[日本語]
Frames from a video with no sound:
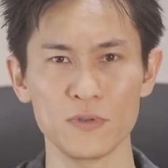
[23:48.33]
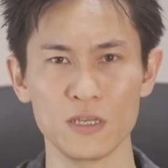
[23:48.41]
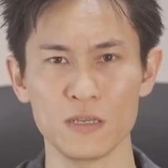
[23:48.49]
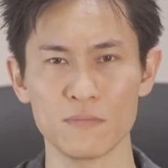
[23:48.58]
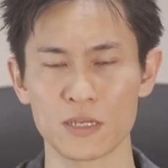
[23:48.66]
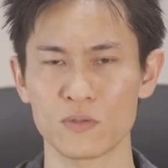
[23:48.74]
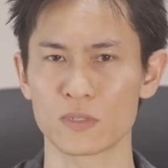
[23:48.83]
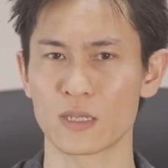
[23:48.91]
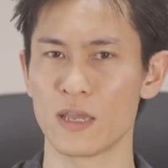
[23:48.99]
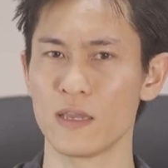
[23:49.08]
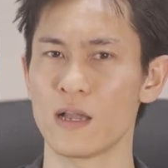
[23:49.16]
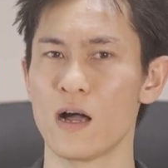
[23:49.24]
プに一つ
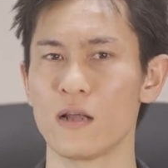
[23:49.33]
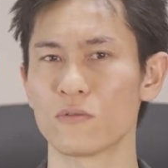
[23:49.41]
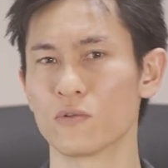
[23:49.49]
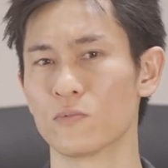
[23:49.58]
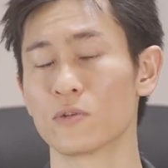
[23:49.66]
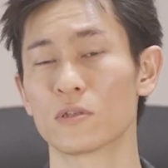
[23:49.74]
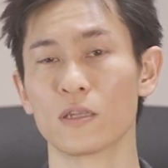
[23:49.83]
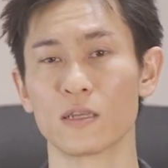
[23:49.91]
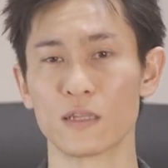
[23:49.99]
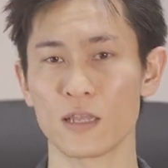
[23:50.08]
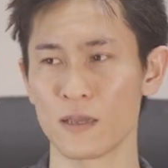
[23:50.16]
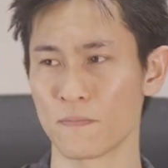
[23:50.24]
原因があると思ってい
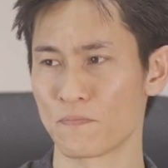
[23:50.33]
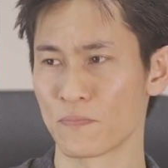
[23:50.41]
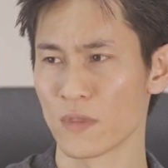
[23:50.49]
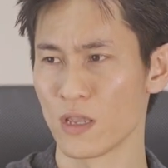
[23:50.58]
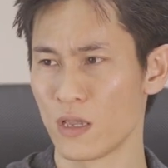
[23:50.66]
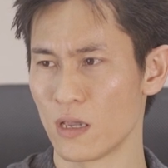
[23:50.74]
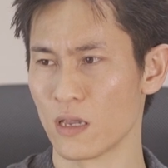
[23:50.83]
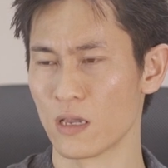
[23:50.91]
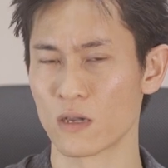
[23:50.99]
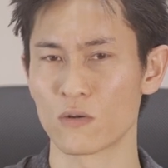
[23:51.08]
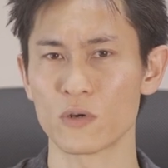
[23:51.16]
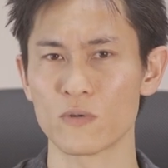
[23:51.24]
て、
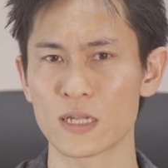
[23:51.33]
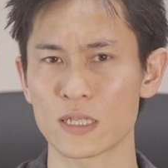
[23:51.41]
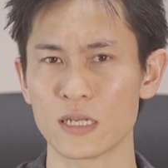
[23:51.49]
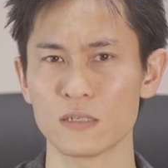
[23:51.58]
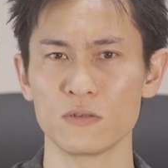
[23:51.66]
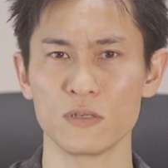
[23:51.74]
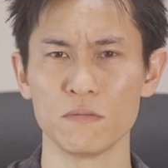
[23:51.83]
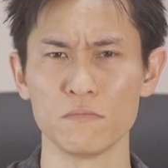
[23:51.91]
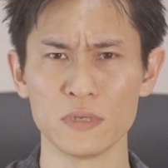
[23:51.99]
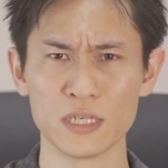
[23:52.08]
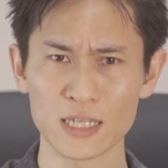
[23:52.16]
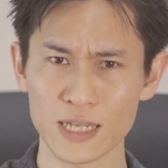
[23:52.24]
これは単純に
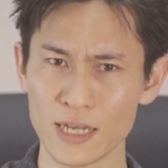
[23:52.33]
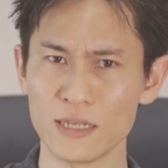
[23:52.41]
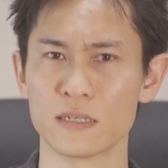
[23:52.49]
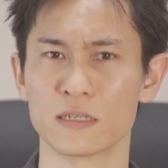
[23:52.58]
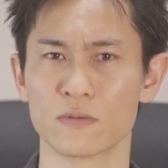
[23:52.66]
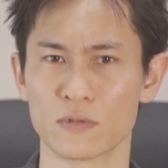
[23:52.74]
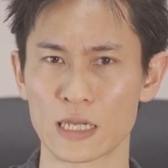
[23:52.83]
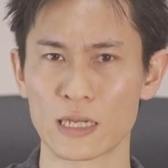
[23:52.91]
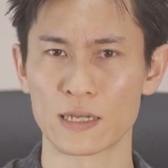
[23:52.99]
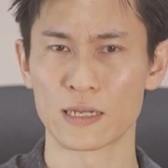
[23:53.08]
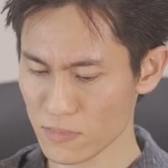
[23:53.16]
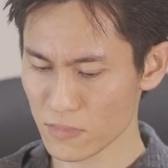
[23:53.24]
短いんですよね。
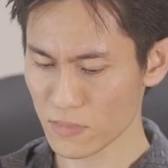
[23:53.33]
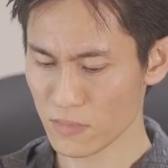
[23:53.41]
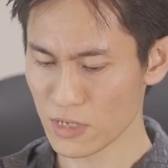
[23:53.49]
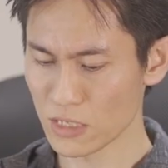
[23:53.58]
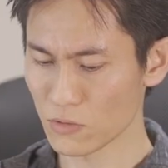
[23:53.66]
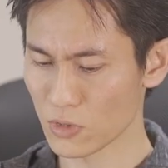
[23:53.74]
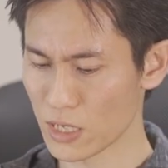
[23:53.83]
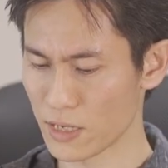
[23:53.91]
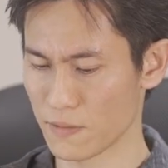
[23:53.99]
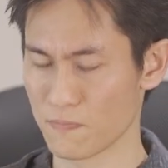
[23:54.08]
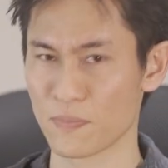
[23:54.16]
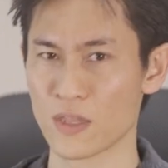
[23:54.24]
なの
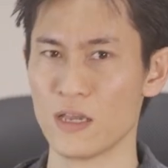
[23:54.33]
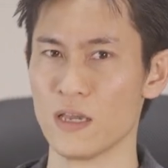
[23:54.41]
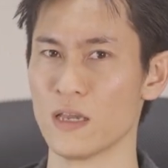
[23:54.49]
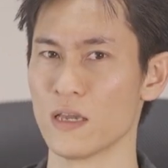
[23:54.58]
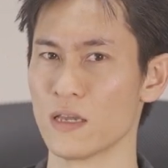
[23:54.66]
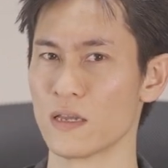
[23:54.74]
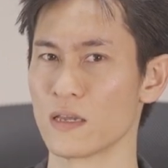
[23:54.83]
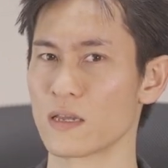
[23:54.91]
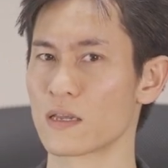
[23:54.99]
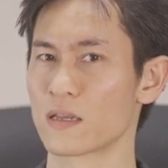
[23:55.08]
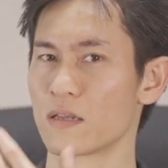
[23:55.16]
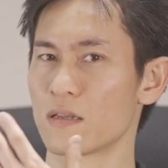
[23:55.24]
で、
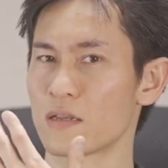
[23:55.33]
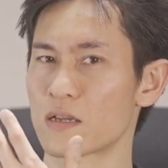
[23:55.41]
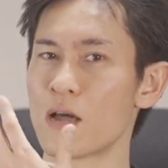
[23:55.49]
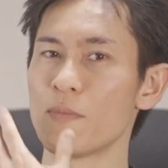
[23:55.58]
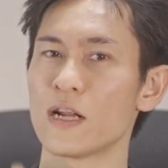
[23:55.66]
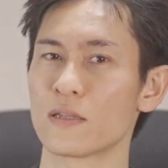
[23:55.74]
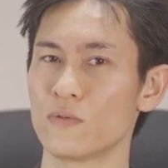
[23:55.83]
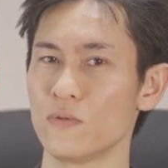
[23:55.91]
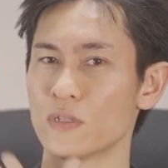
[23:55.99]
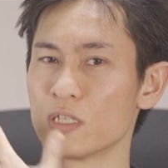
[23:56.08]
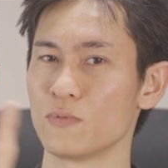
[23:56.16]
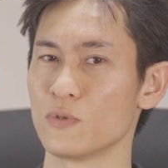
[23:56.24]
カメラ
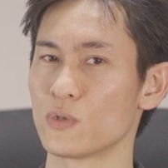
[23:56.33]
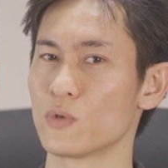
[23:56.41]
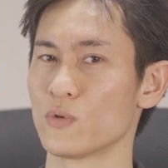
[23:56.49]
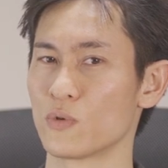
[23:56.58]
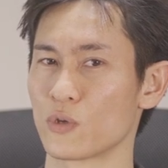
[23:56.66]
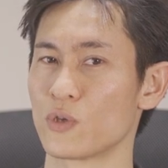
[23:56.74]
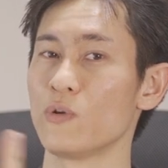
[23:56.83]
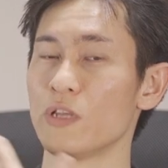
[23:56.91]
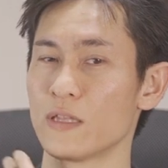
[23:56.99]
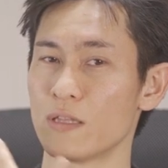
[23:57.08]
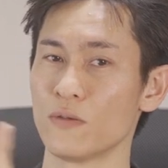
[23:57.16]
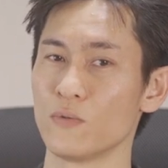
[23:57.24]
と自分との距
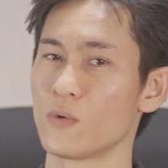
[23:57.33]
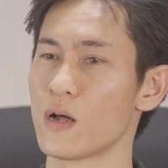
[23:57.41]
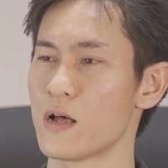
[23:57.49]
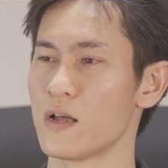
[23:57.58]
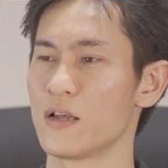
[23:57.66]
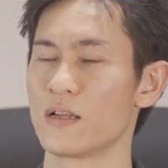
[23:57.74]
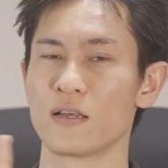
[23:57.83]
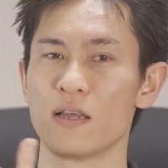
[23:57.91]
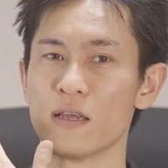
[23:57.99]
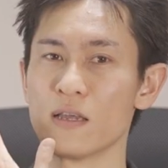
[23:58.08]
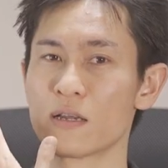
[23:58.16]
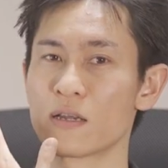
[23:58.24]
離っていうのが、
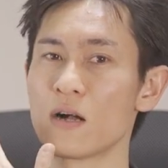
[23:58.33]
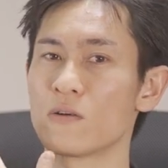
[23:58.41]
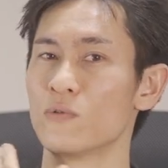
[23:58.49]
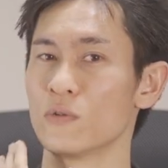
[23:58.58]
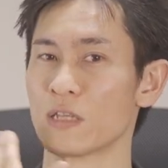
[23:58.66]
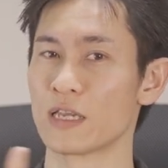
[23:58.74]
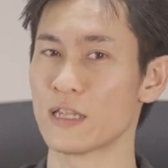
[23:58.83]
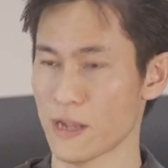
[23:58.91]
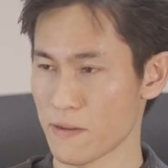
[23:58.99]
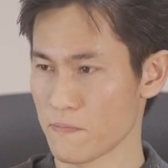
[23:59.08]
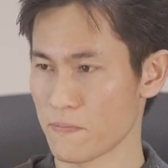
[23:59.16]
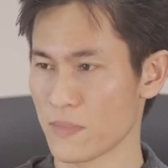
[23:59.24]
確保できな
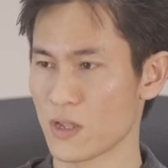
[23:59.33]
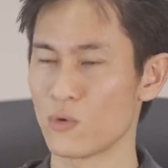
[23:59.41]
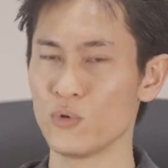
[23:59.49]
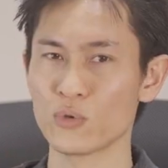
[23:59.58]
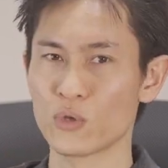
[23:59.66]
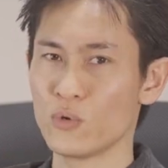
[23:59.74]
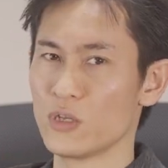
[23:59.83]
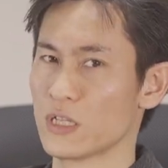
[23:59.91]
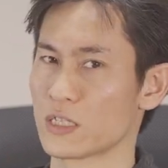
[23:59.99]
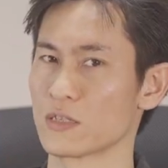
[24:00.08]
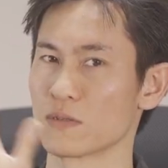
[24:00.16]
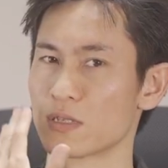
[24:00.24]
い。この距離に
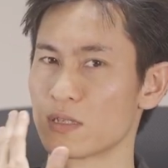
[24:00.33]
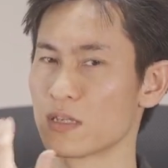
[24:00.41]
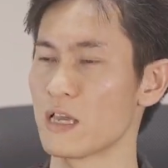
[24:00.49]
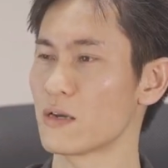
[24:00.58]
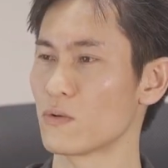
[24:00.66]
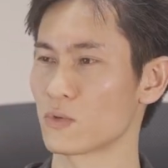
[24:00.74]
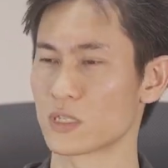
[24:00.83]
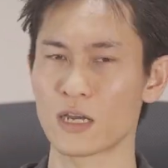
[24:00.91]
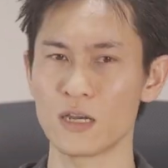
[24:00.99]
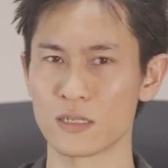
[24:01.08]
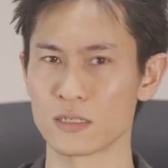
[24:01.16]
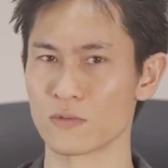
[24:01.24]
なっちゃうんです。結構
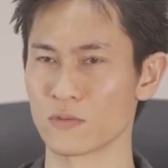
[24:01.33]
近いです